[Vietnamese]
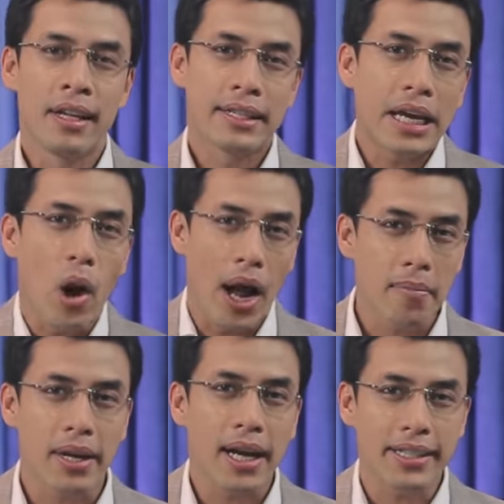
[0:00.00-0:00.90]
Giai
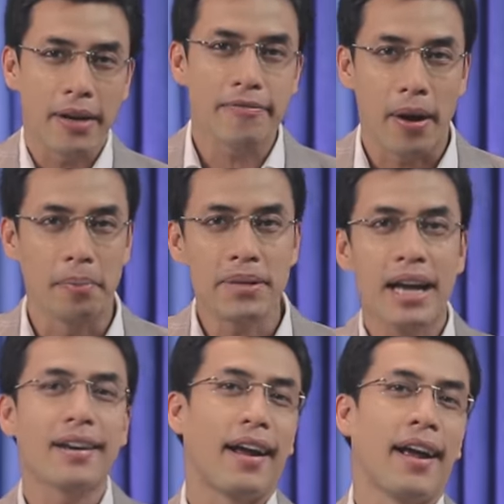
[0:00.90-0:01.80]
đoạn mà các sản phẩm
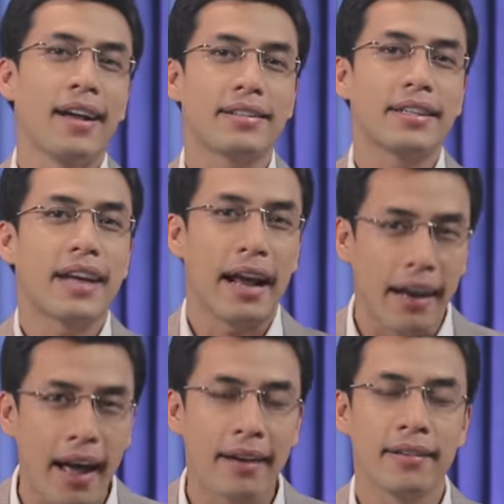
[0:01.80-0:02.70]
giá rẻ sẽ tràn
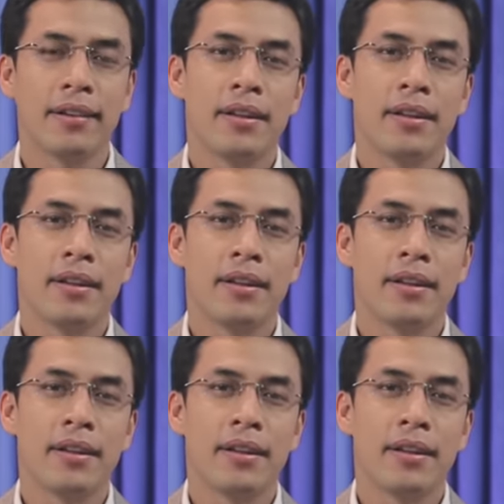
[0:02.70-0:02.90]
lan.